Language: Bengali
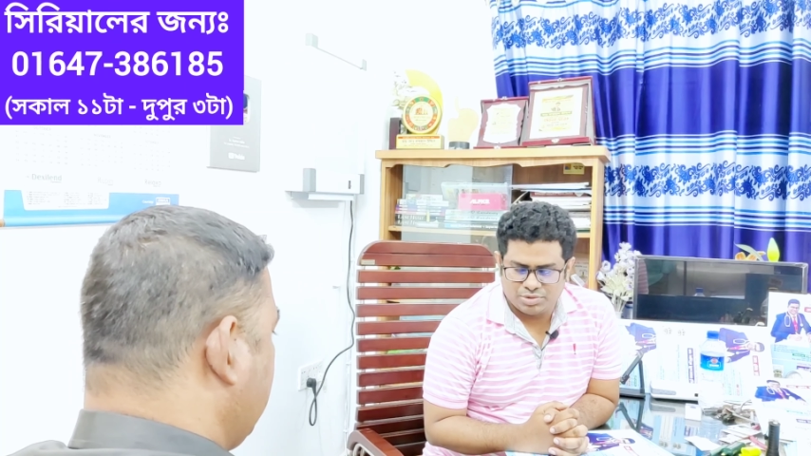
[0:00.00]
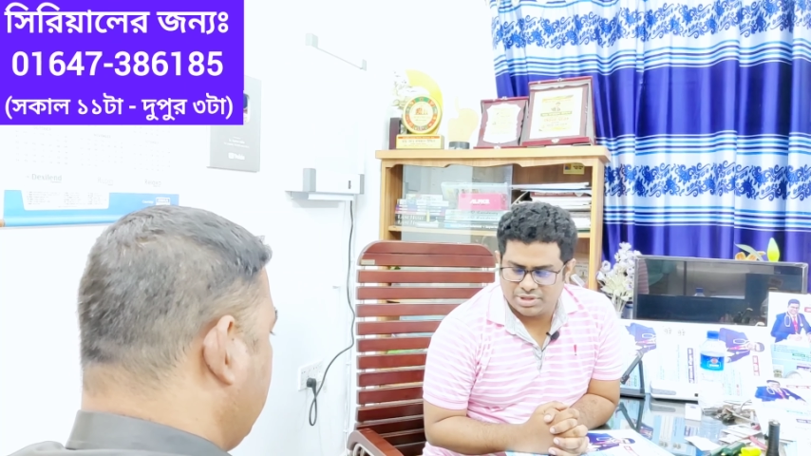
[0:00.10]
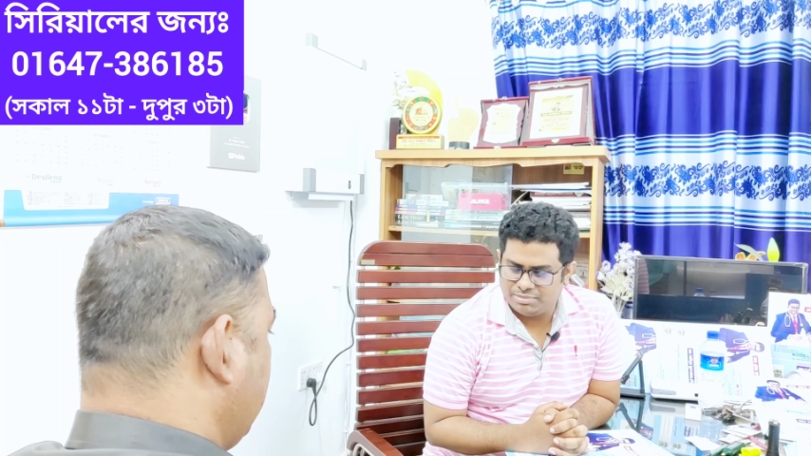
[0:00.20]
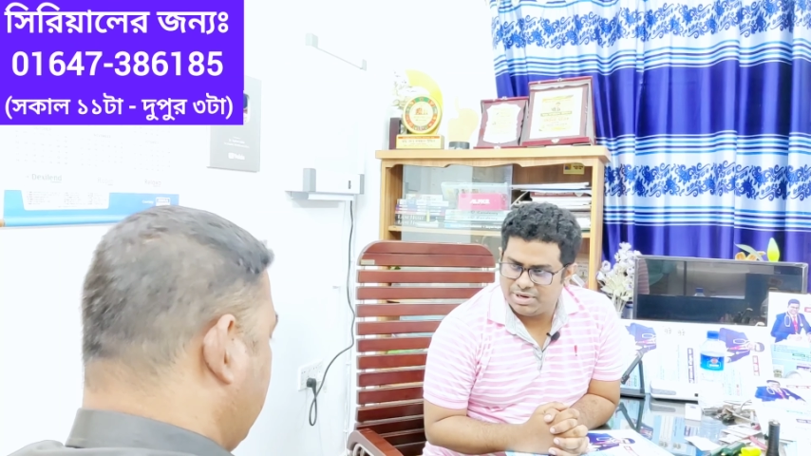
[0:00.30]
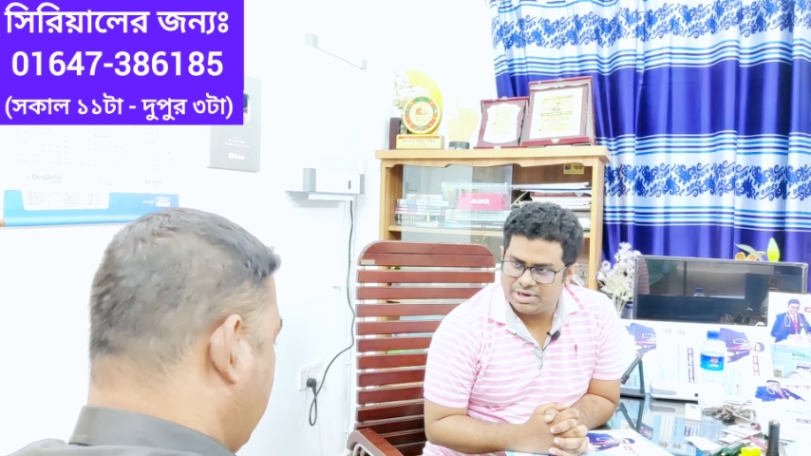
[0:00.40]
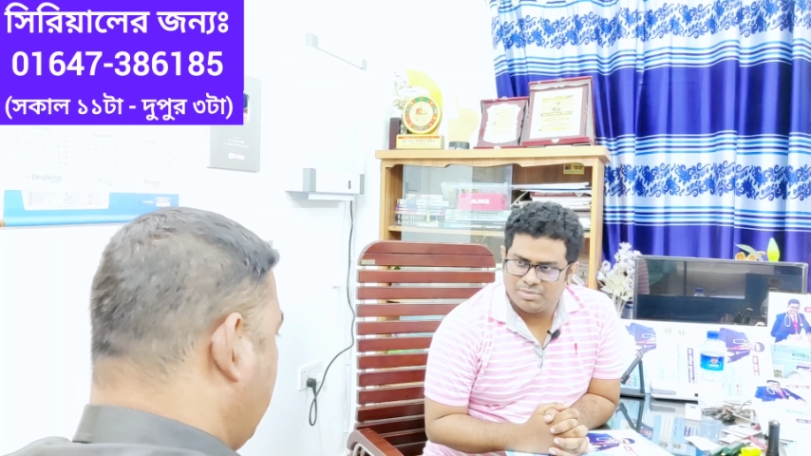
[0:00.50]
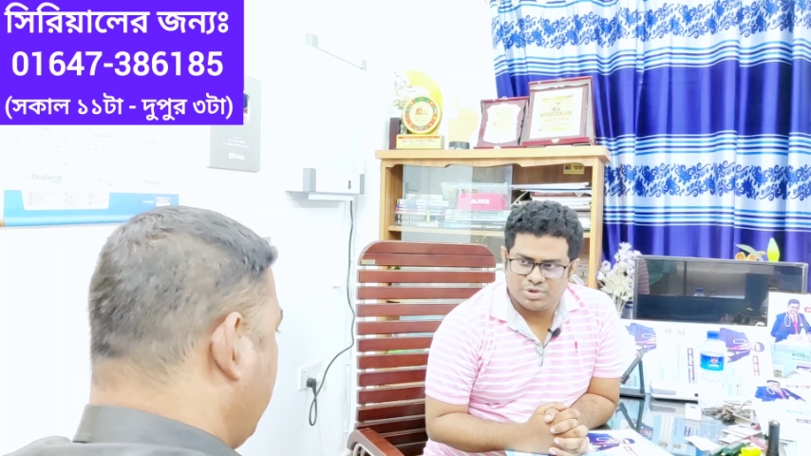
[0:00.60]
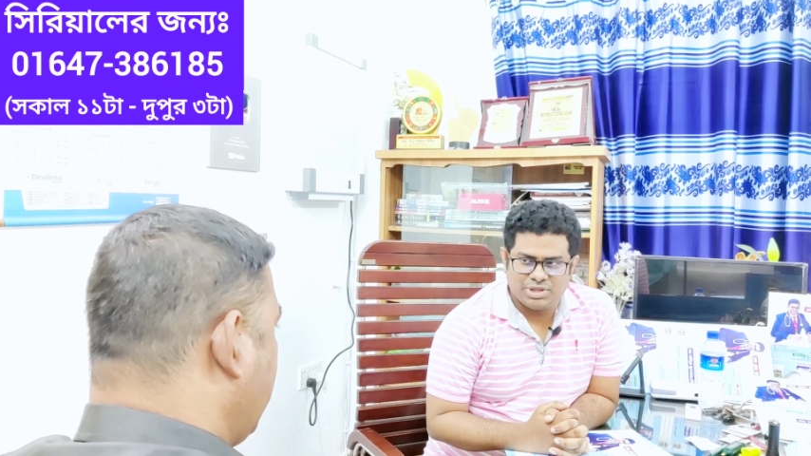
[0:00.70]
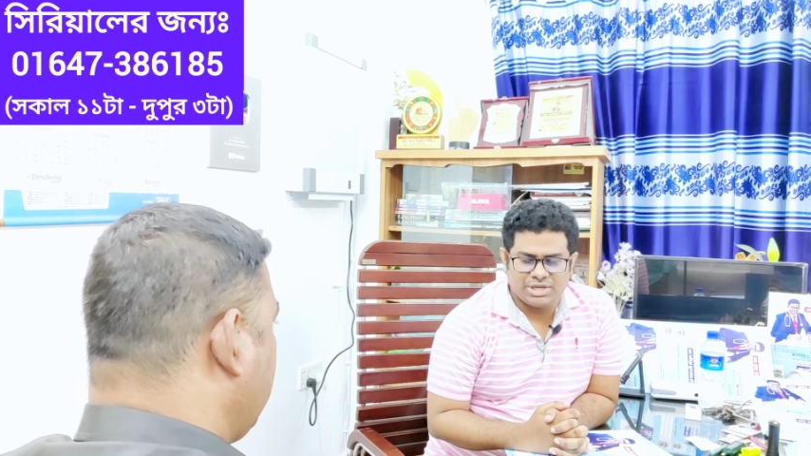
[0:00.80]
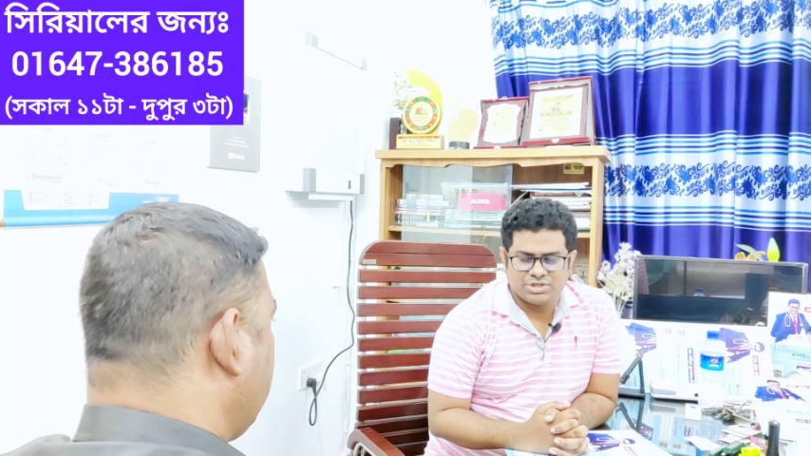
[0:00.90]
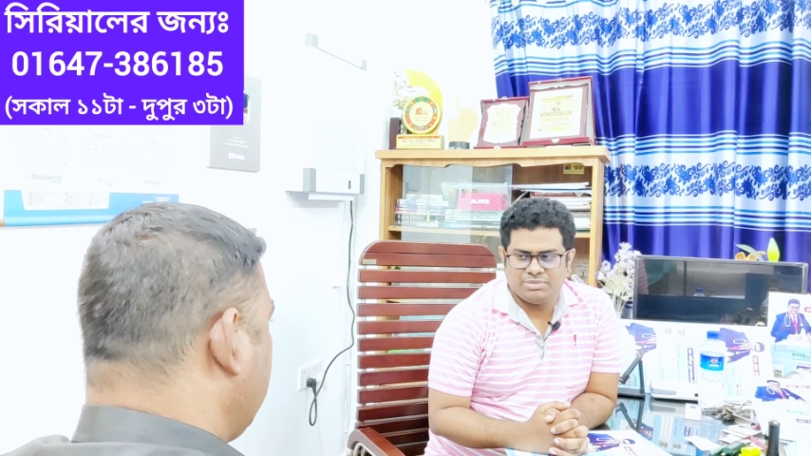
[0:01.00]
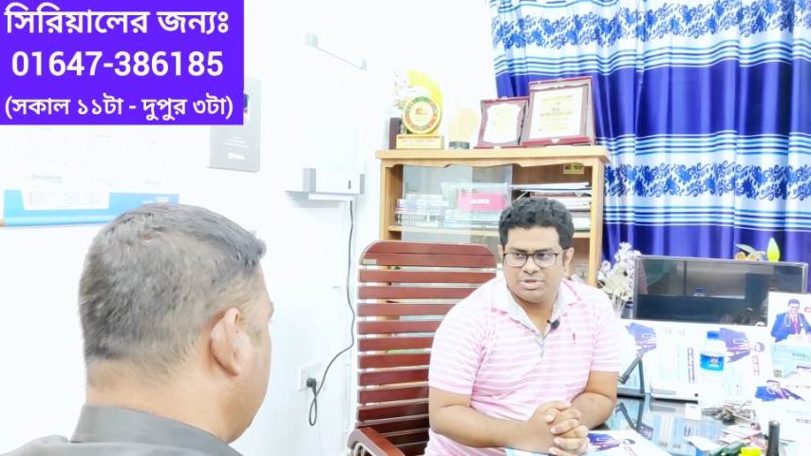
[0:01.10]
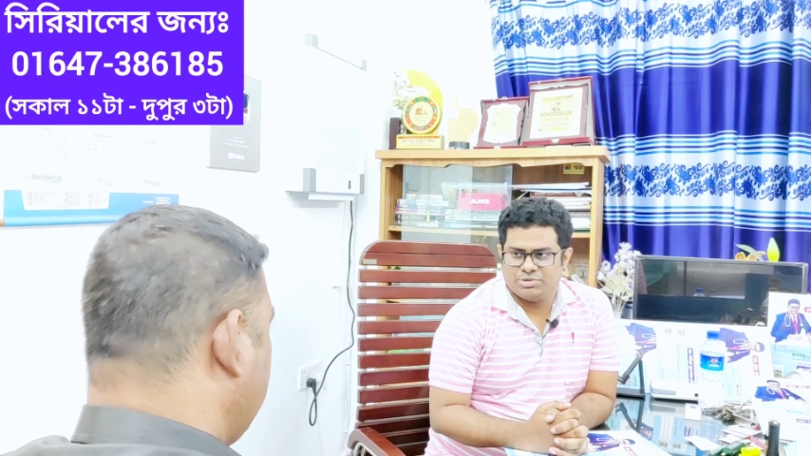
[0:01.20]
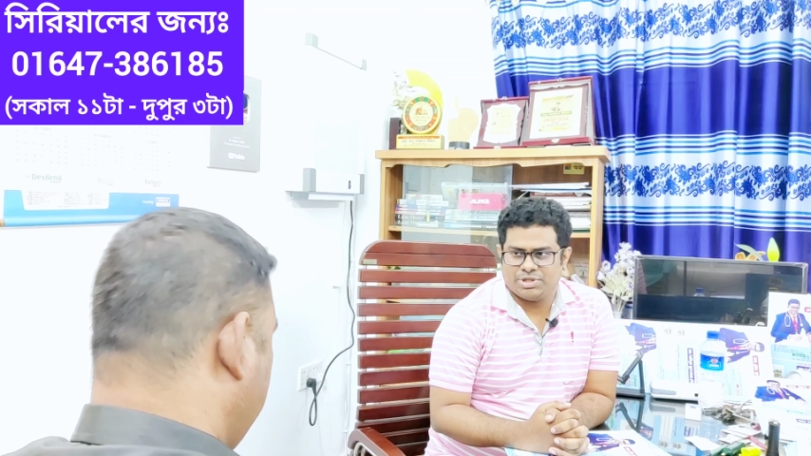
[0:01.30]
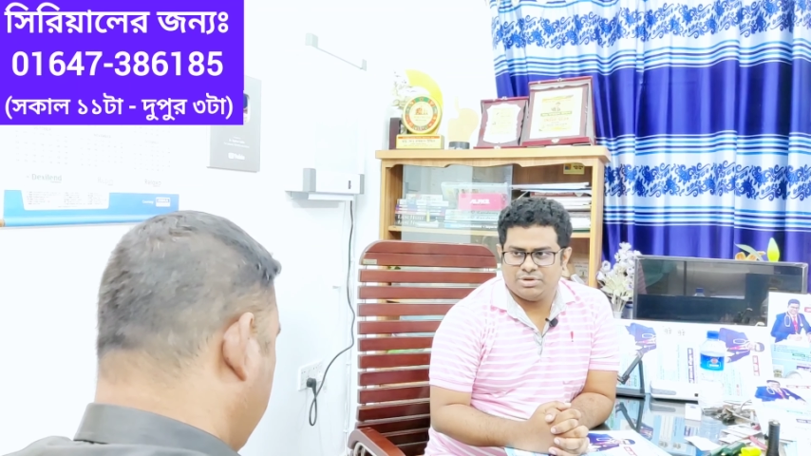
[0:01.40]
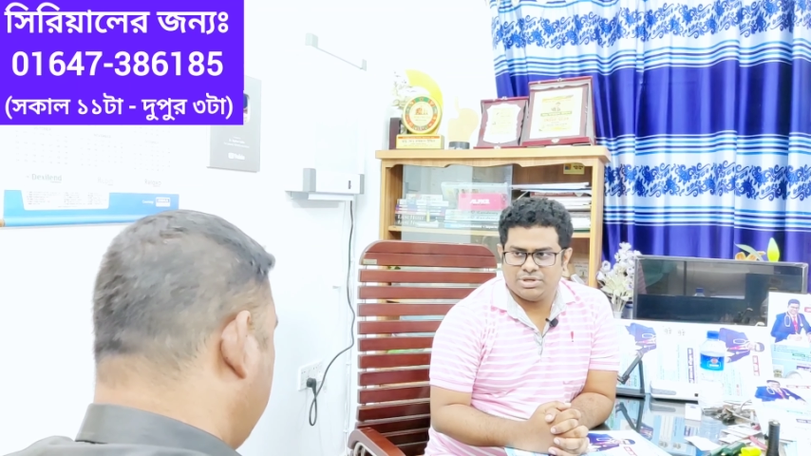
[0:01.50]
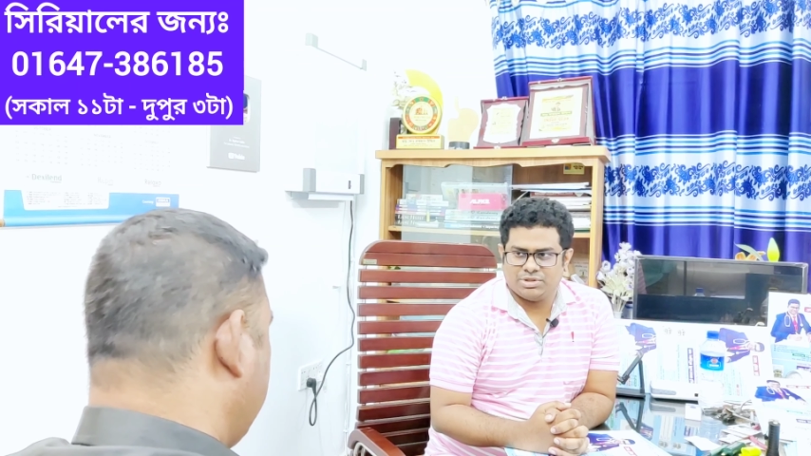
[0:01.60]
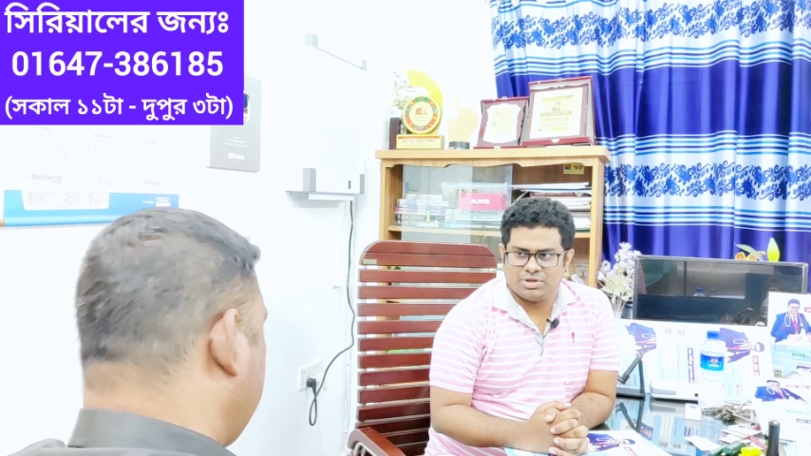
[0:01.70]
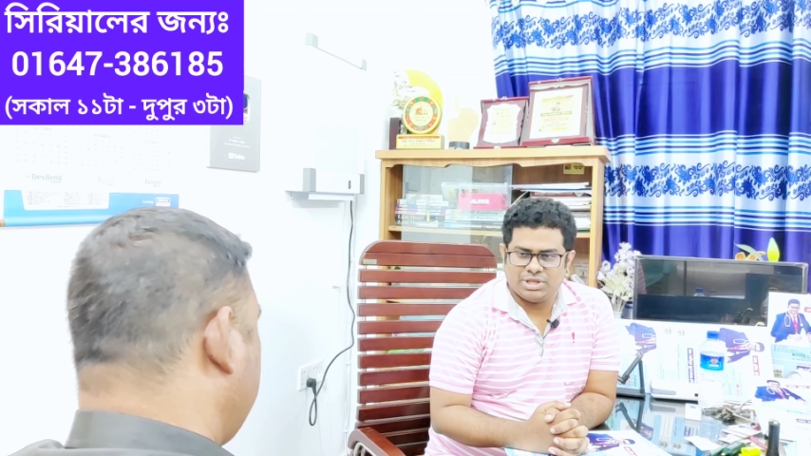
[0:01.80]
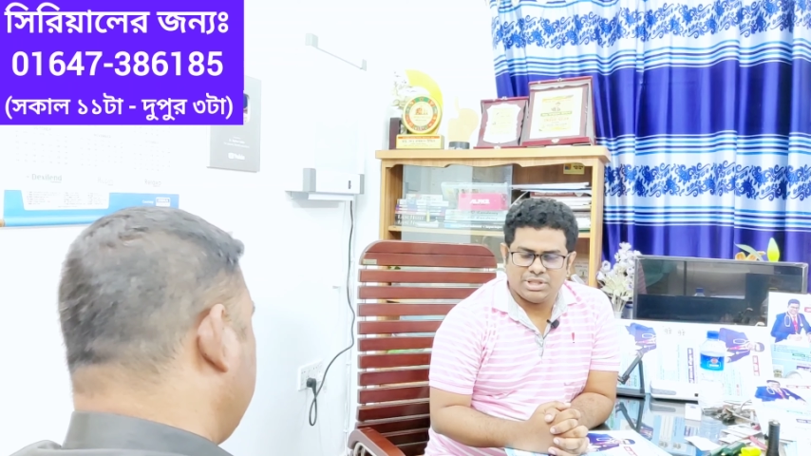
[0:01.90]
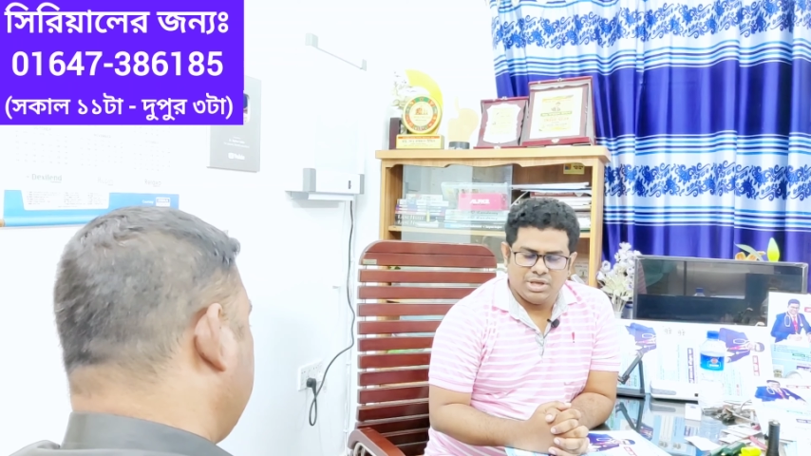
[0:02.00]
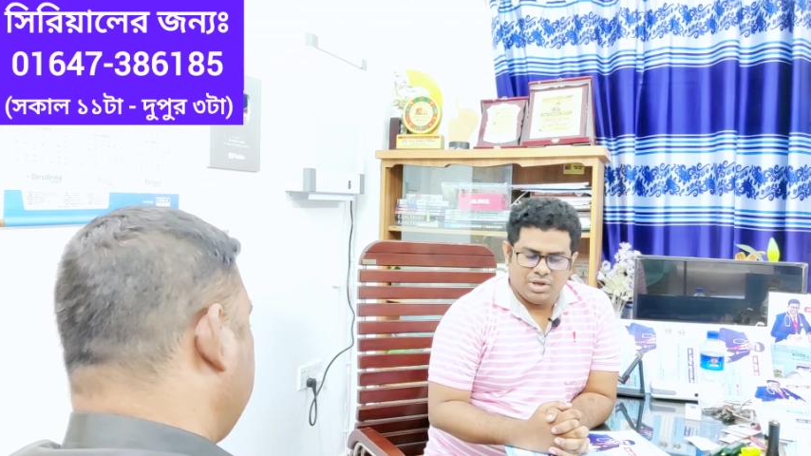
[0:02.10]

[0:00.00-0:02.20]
দুই তিন মিনিটের মধ্যে আসলে বীর্যপাত হয়ে যেত অর্থাৎ